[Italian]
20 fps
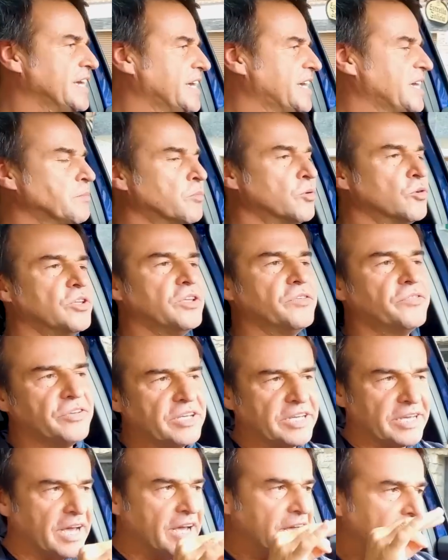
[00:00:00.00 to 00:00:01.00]
che
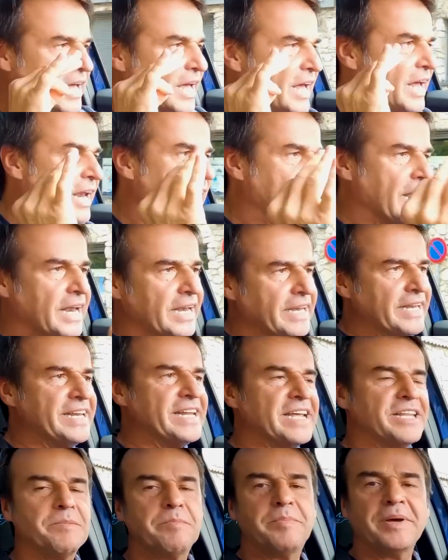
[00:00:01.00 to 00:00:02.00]
modifica la
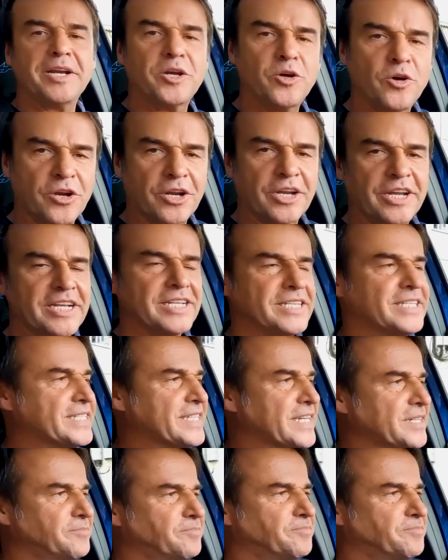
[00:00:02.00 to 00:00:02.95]
linea di percorrenza.